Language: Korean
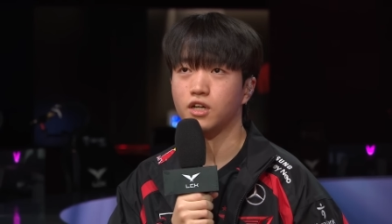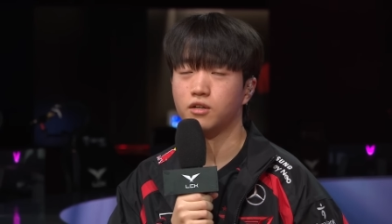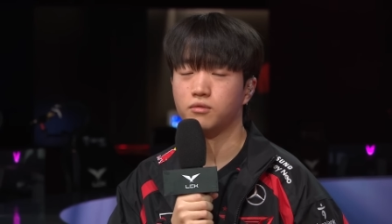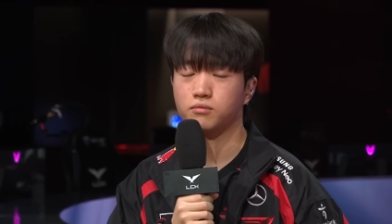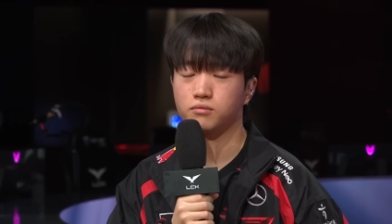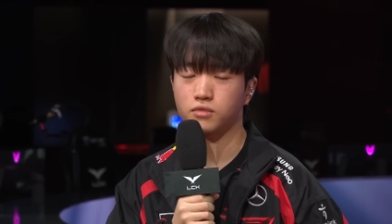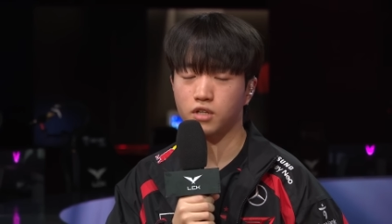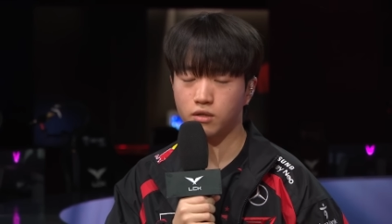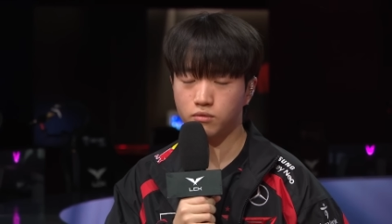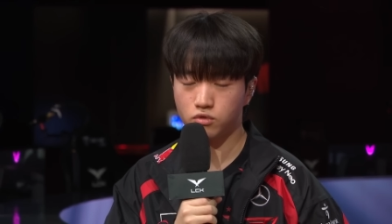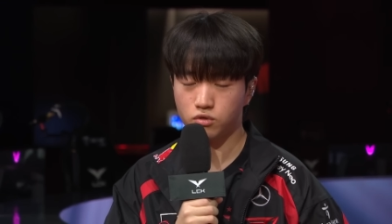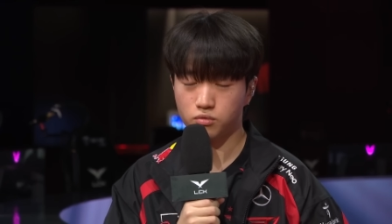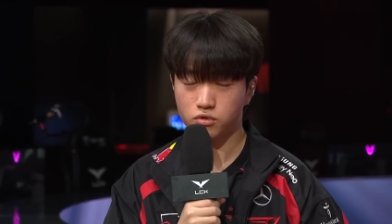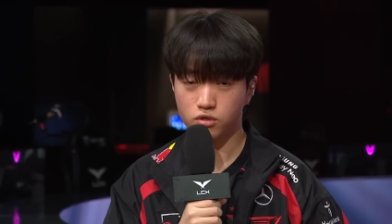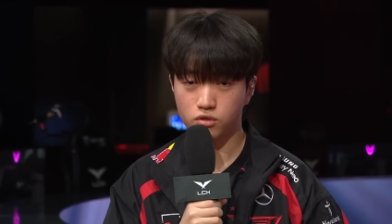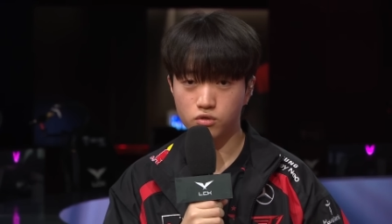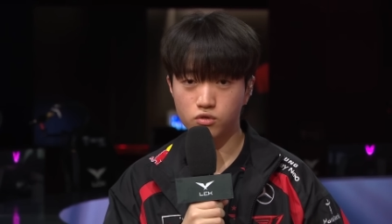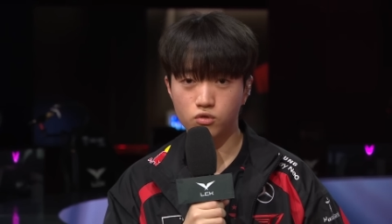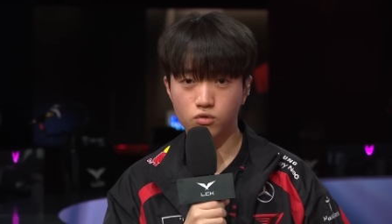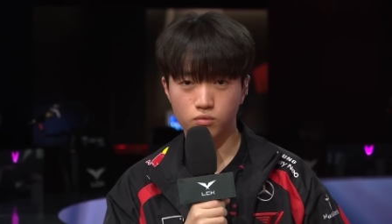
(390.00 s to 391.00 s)
그 다음 다음
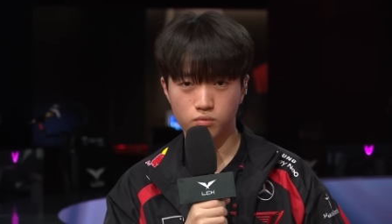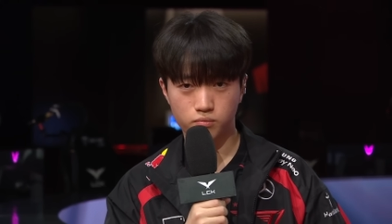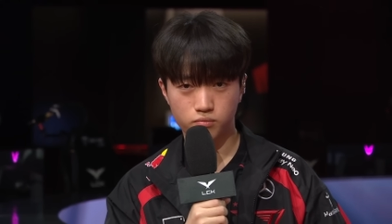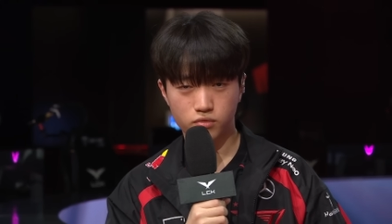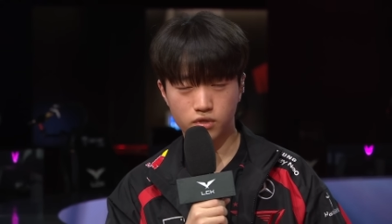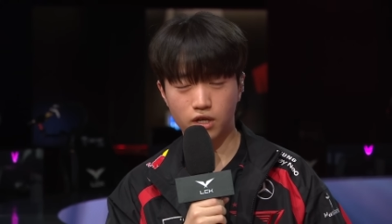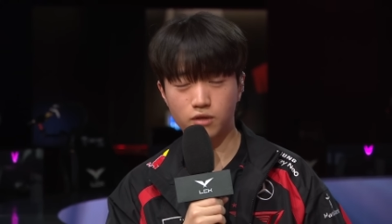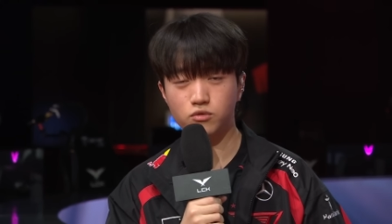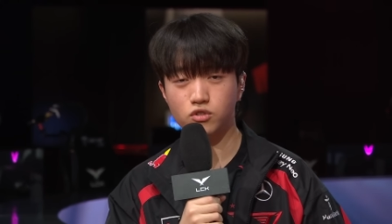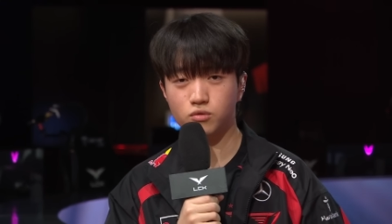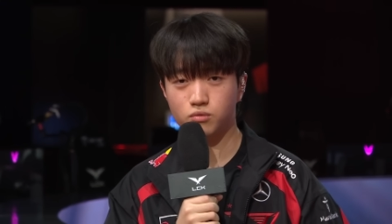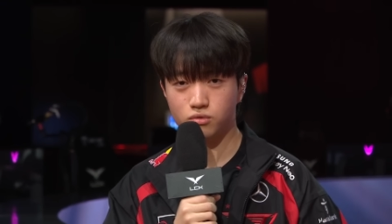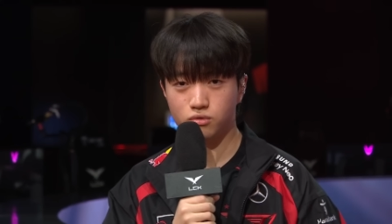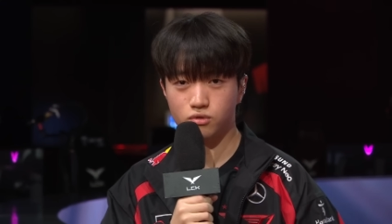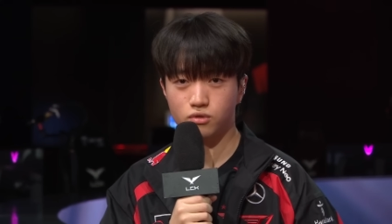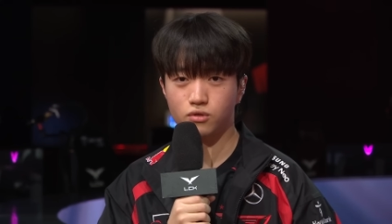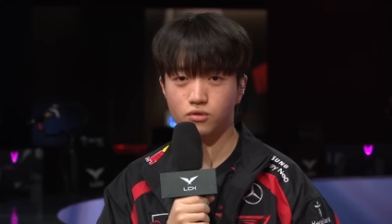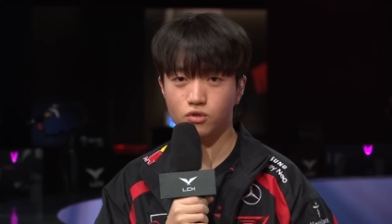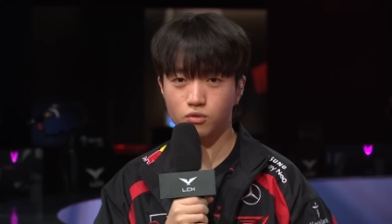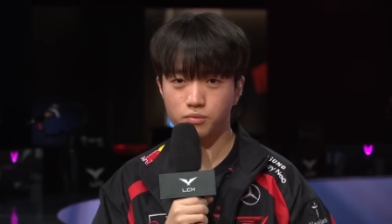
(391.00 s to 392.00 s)
주부터 또 다음
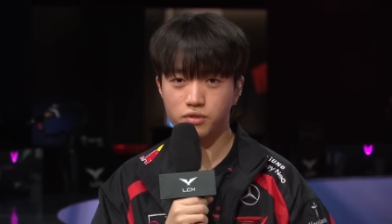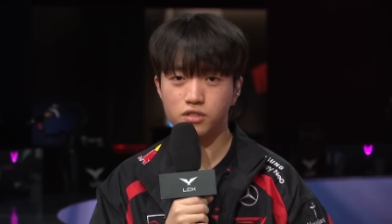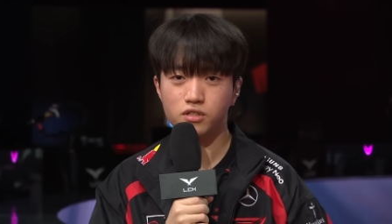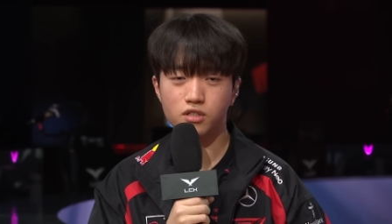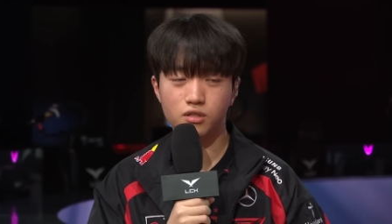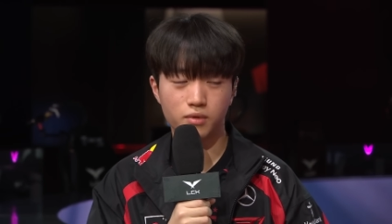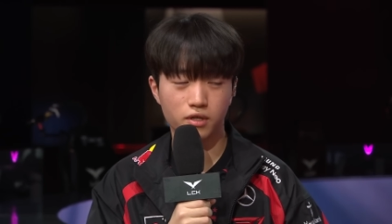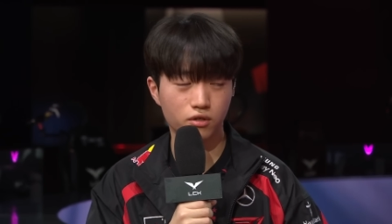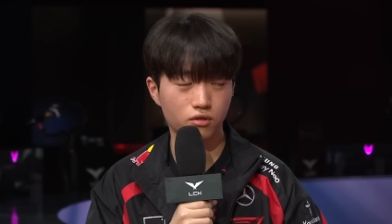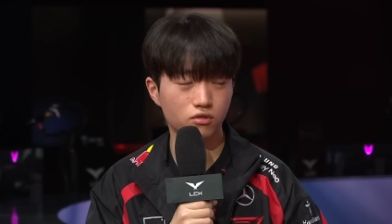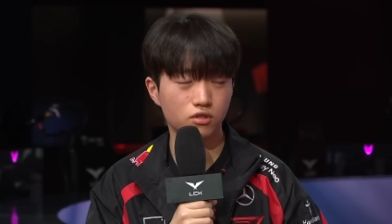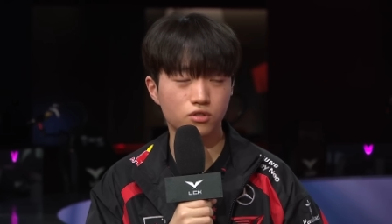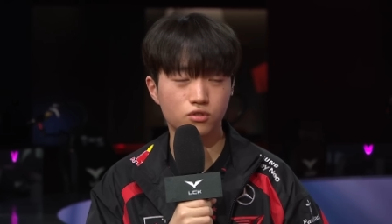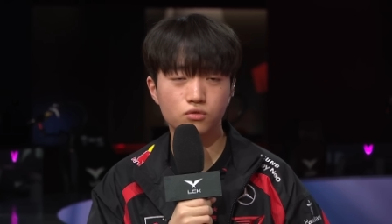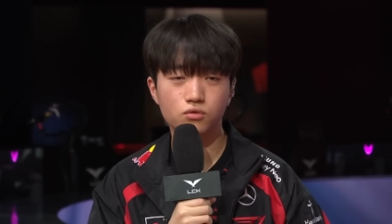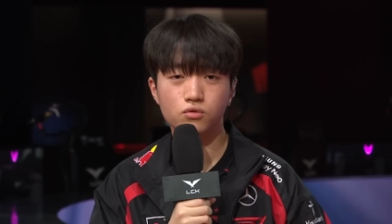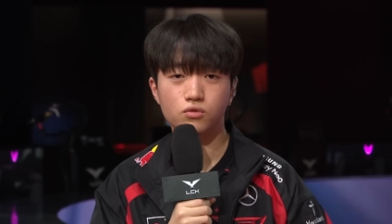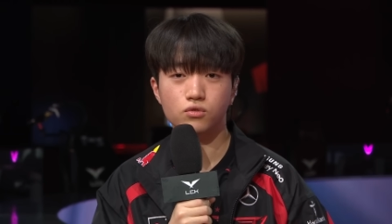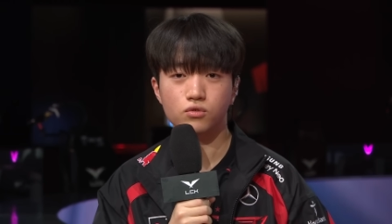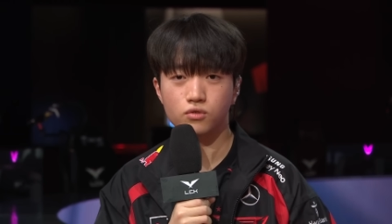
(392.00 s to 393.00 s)
주부터 또 패치가
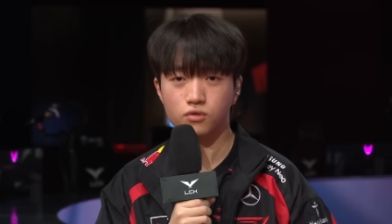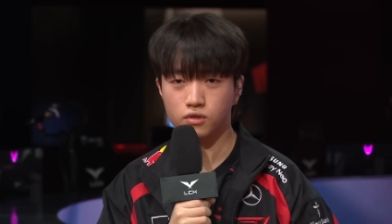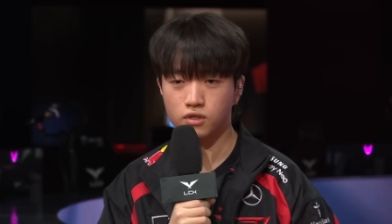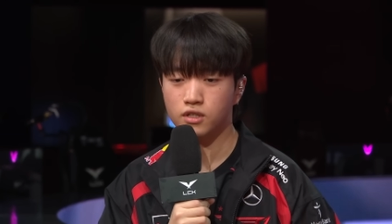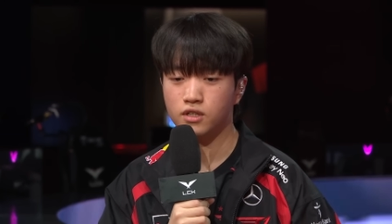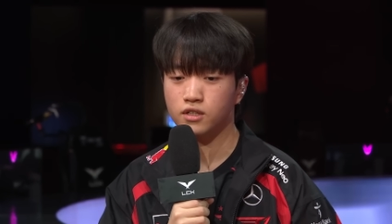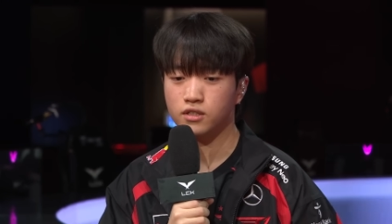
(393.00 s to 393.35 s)
바뀌어가지고